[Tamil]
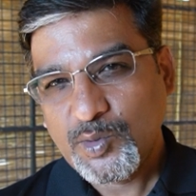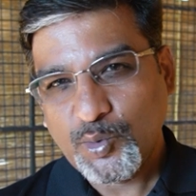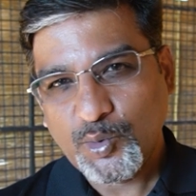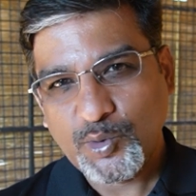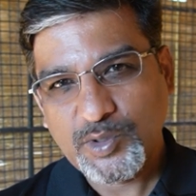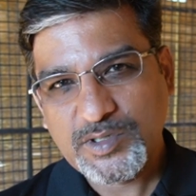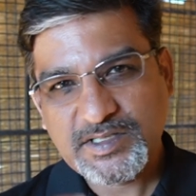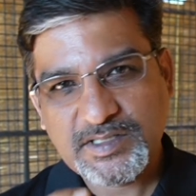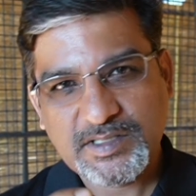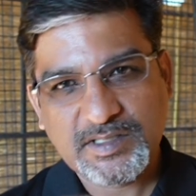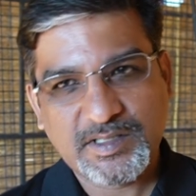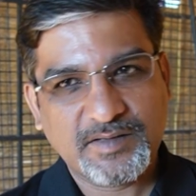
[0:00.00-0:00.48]

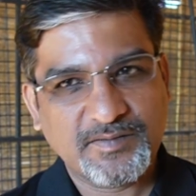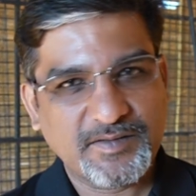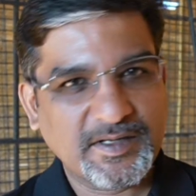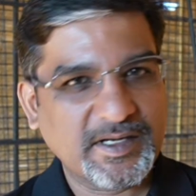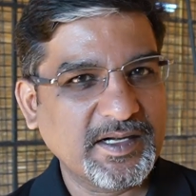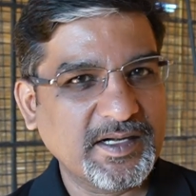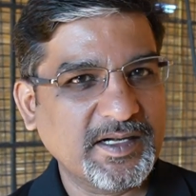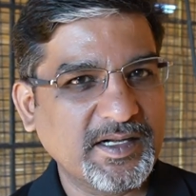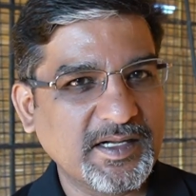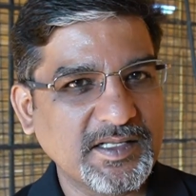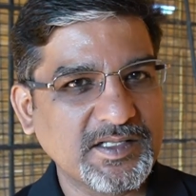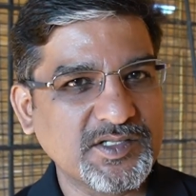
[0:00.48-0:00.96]
ஒரு சில
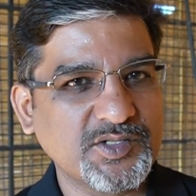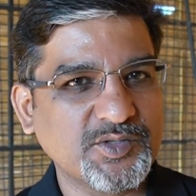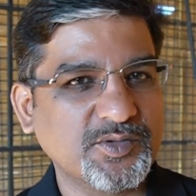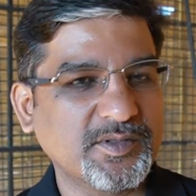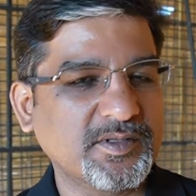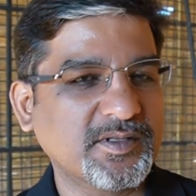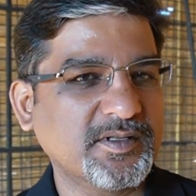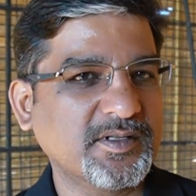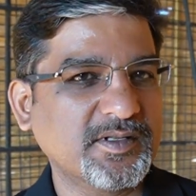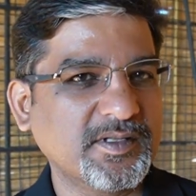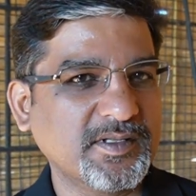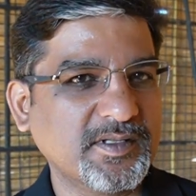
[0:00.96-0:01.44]
வெரைட்டிஸ்
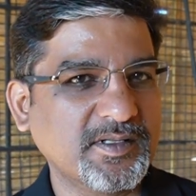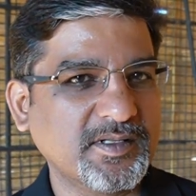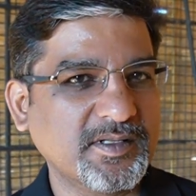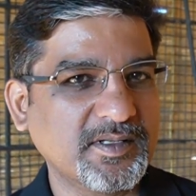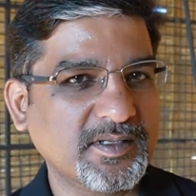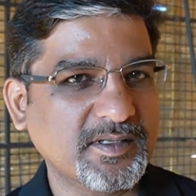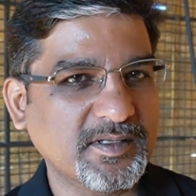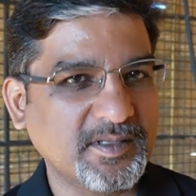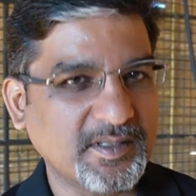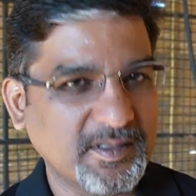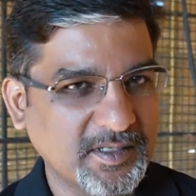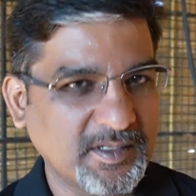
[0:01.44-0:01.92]
வந்து
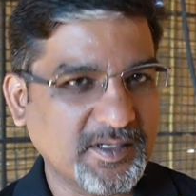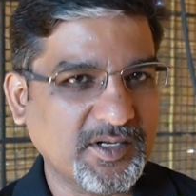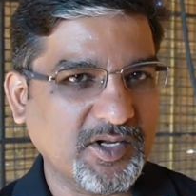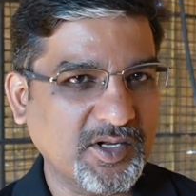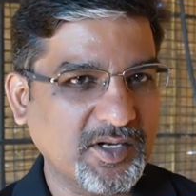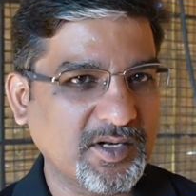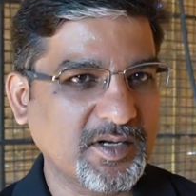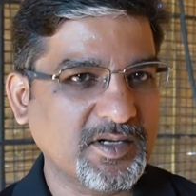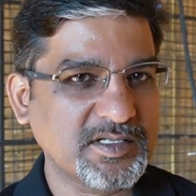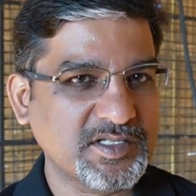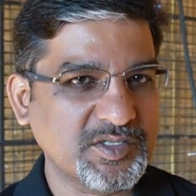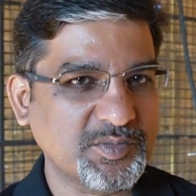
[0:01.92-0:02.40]
அந்த
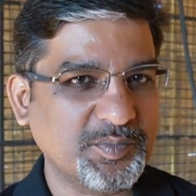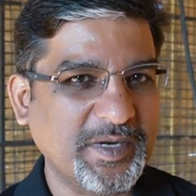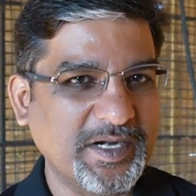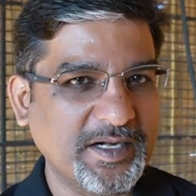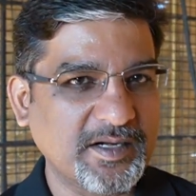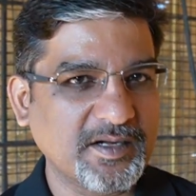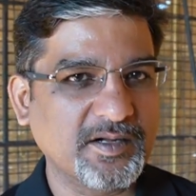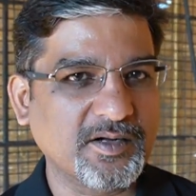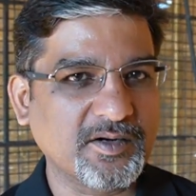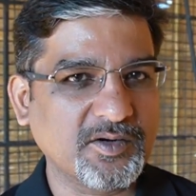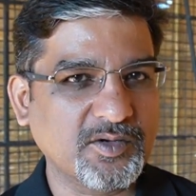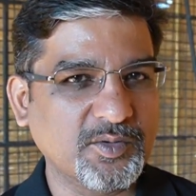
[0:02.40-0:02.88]
டாலரன்ஸ்
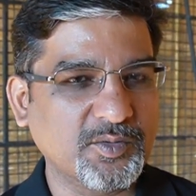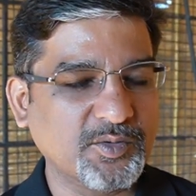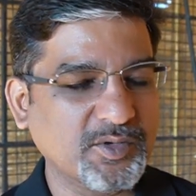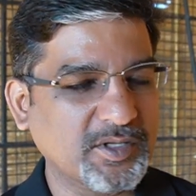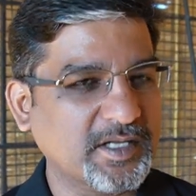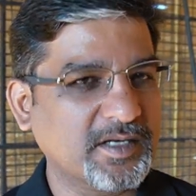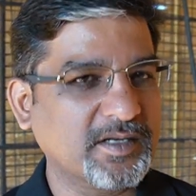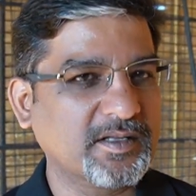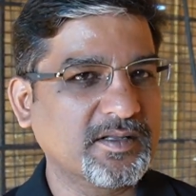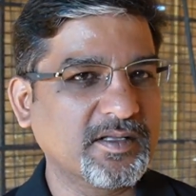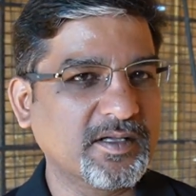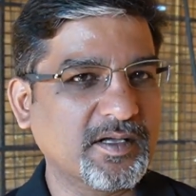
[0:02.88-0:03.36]
பெட்டராக இருக்கும்
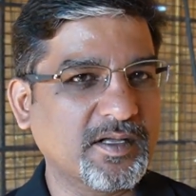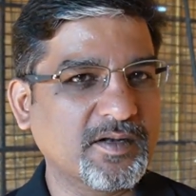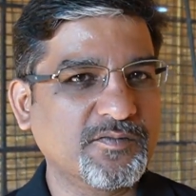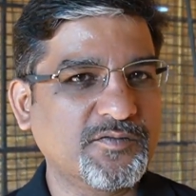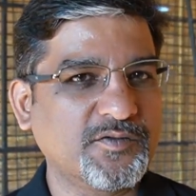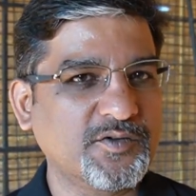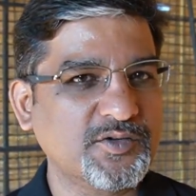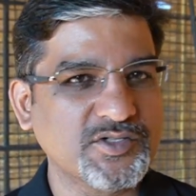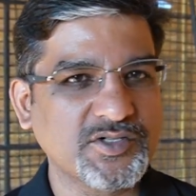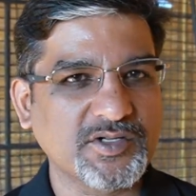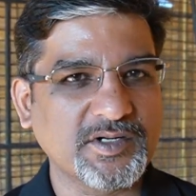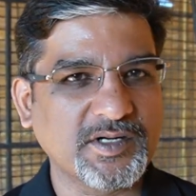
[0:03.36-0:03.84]
உதாரணத்துக்கு
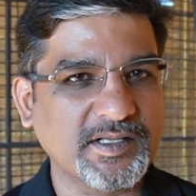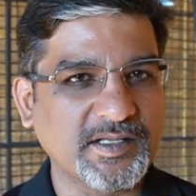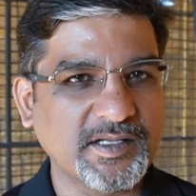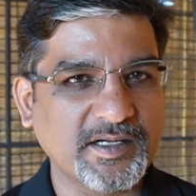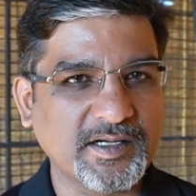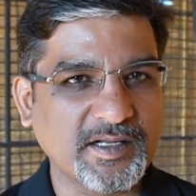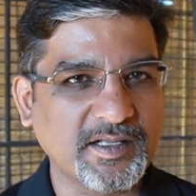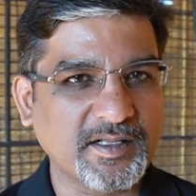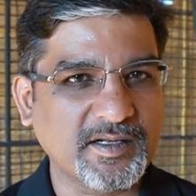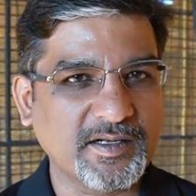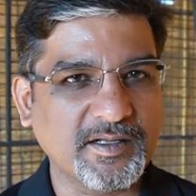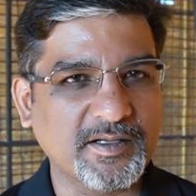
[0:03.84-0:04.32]
அல்ஃபோன்ஸ்
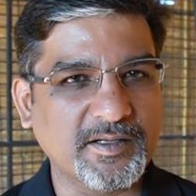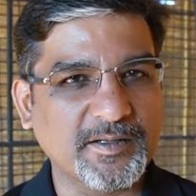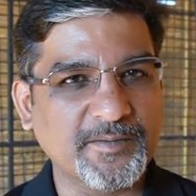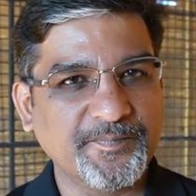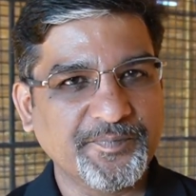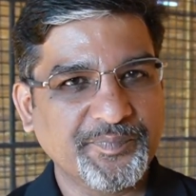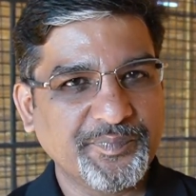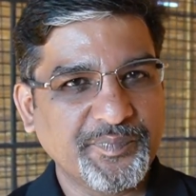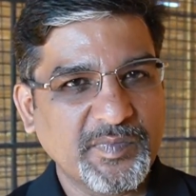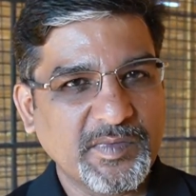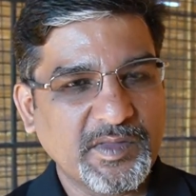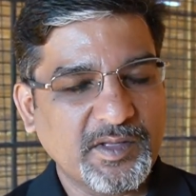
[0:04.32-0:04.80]
எடுத்துக்கிட்டிங்கன்னா
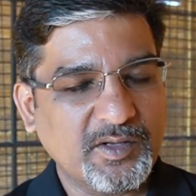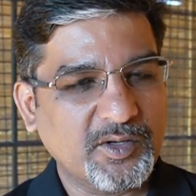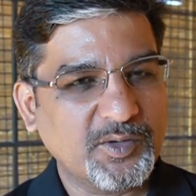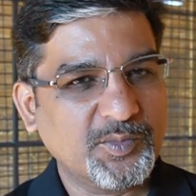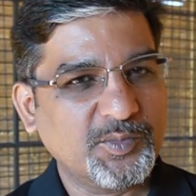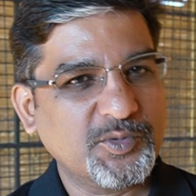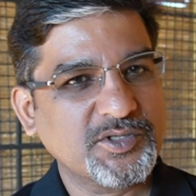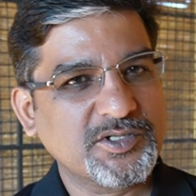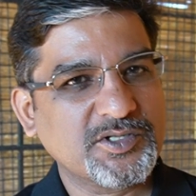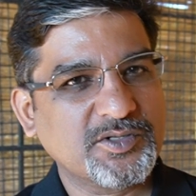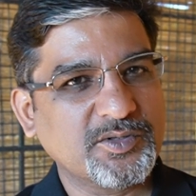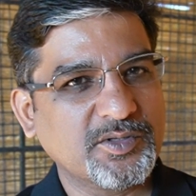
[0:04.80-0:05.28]

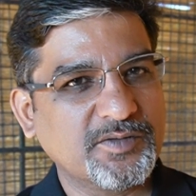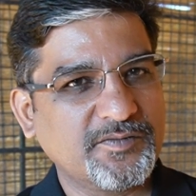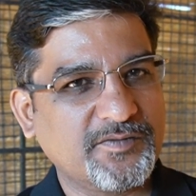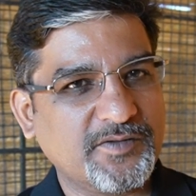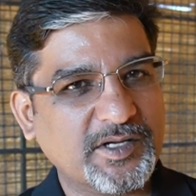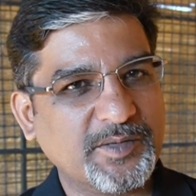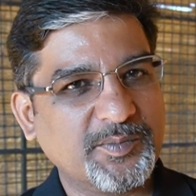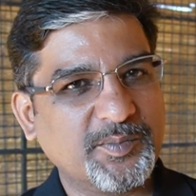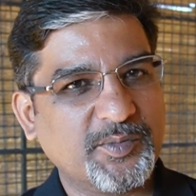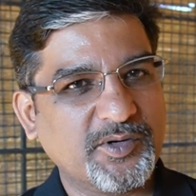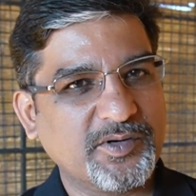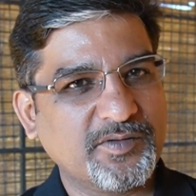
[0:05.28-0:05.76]
ஆல்மோஸ்ட் வந்து
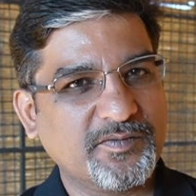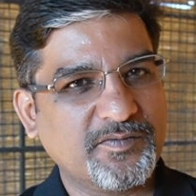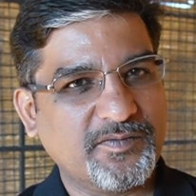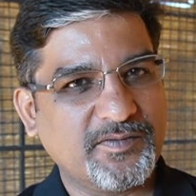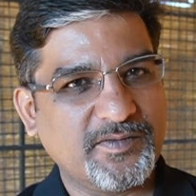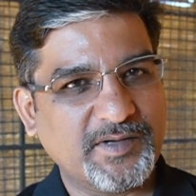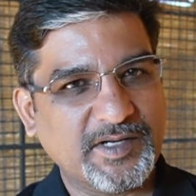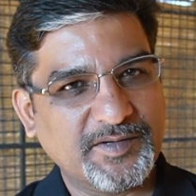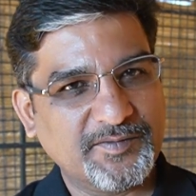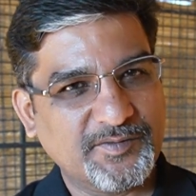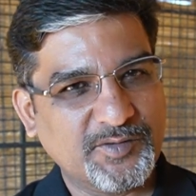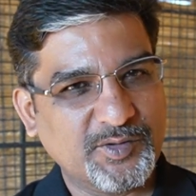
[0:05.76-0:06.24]
ஃபைவ் பாயிண்ட்
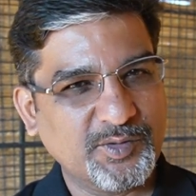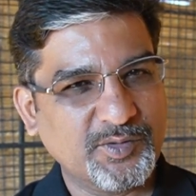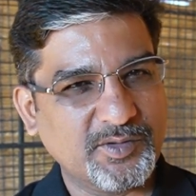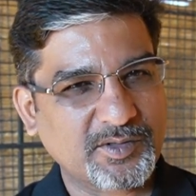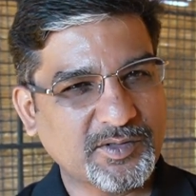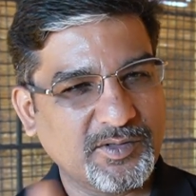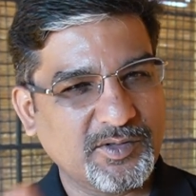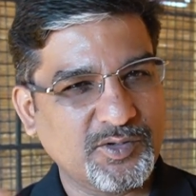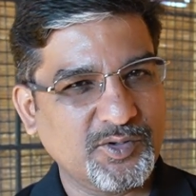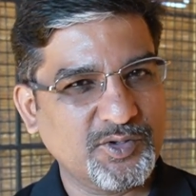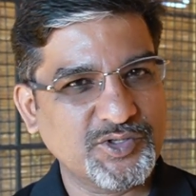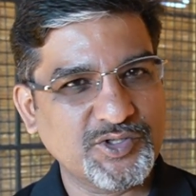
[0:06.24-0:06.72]
ஃபைவ் டு
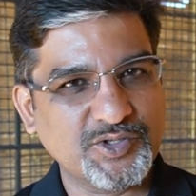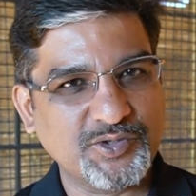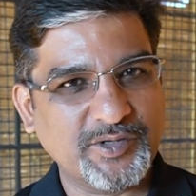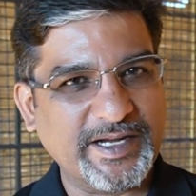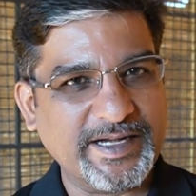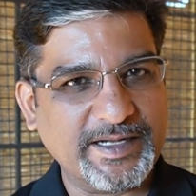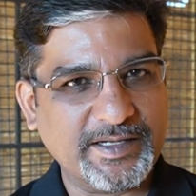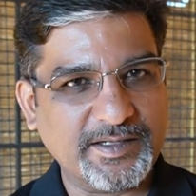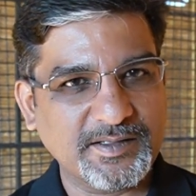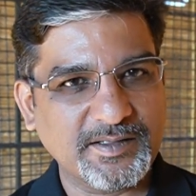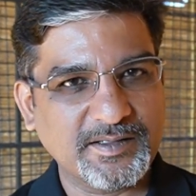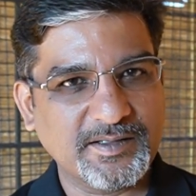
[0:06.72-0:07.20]
க்ளோஸ் டு
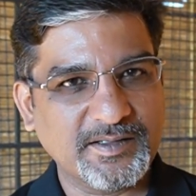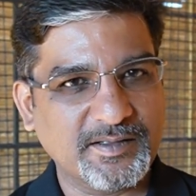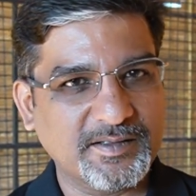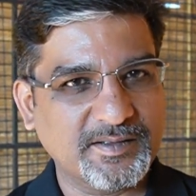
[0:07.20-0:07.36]
எயிட்